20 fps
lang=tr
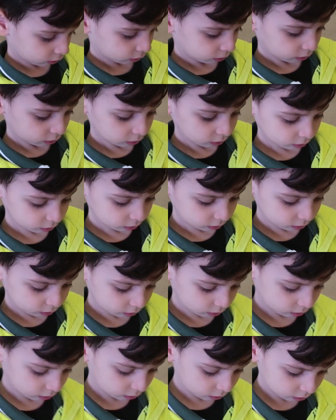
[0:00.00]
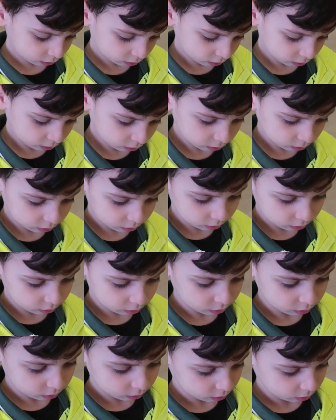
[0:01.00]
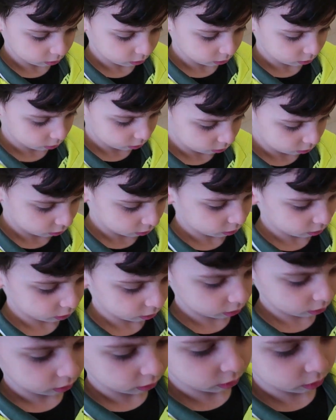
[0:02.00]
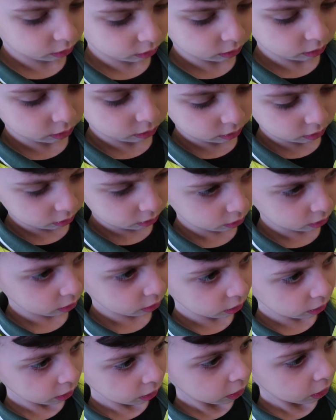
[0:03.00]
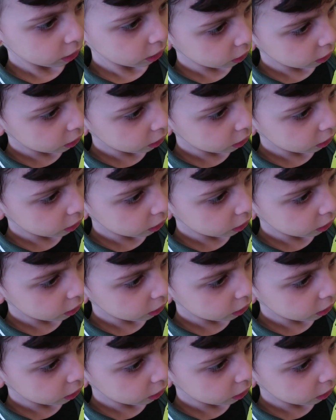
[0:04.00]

Niye öyle bir şey yaptı ben de anlamadım. Niye öyle bir şey yaptın Yankıcım senden